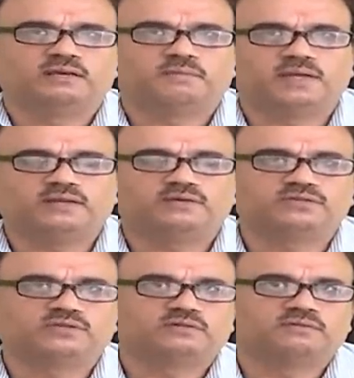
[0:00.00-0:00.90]
మళ్ళీ
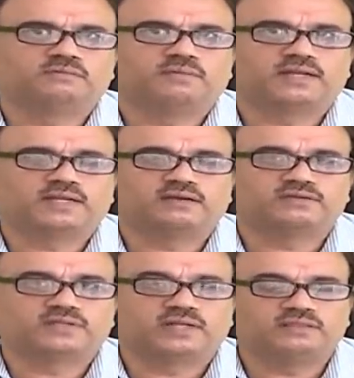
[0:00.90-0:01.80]
కొంచెం మార్కెట్లో
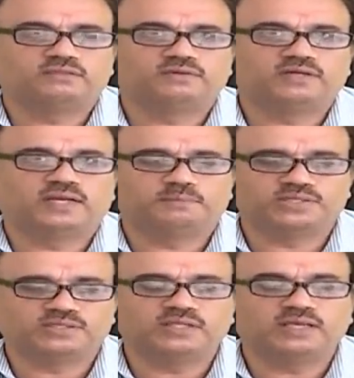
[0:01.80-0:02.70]
స్ట్రెంగ్త్ ఉన్నట్టు
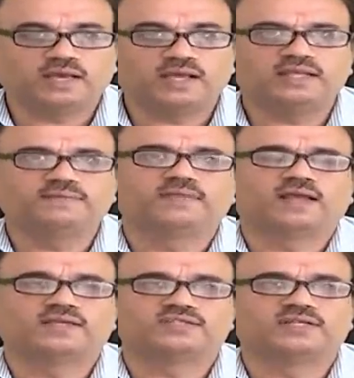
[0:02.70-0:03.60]
అనిపించింది కానీ
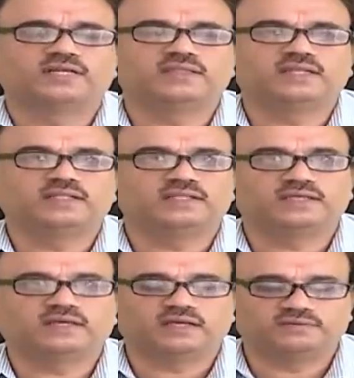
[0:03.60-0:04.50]
ఆ స్ట్రెంగ్త్ అనేది
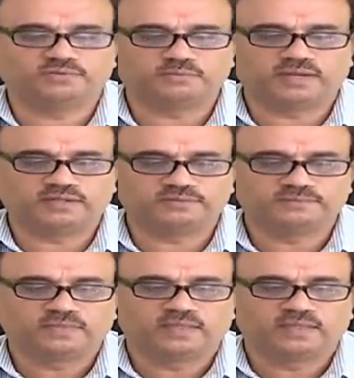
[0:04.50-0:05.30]
ఇంకా కన్ఫర్మ్ కాలేదు